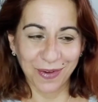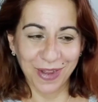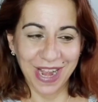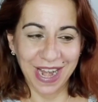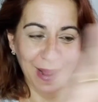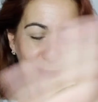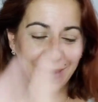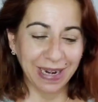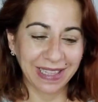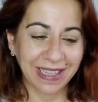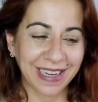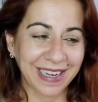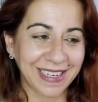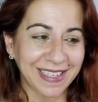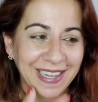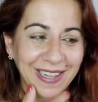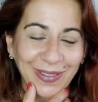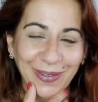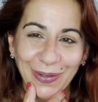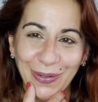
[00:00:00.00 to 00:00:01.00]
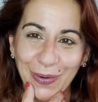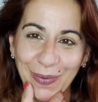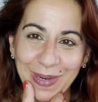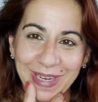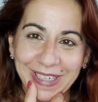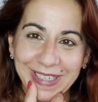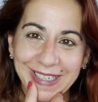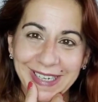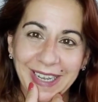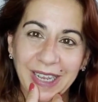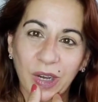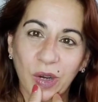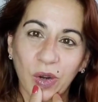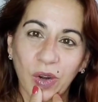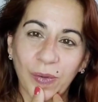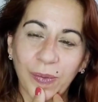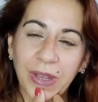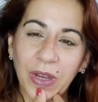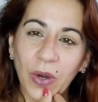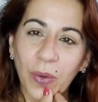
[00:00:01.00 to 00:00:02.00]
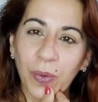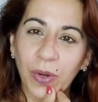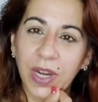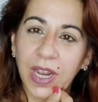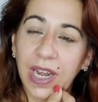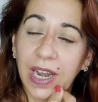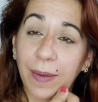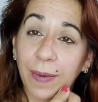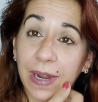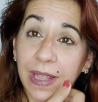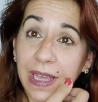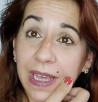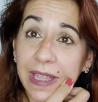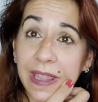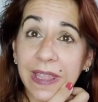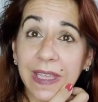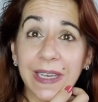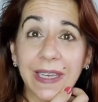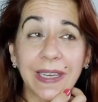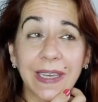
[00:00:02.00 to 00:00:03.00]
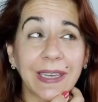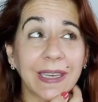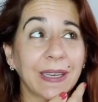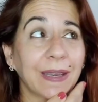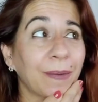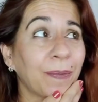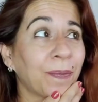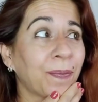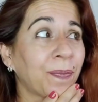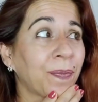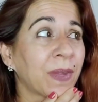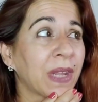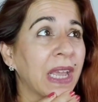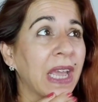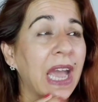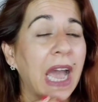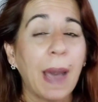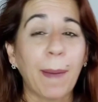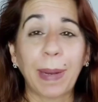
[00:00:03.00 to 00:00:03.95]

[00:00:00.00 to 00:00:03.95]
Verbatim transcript: ya me voy a la parte que está todo más económico porque la verdad, eh,